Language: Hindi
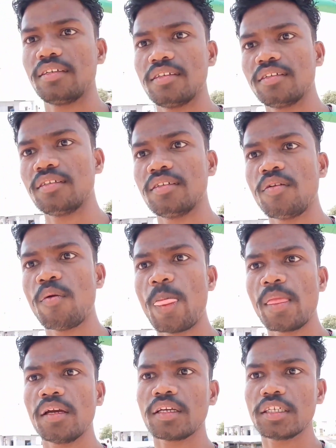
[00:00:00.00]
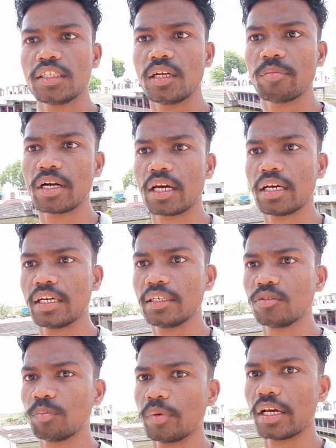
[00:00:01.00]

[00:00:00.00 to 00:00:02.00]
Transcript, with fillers: पास ये जो मंदिर है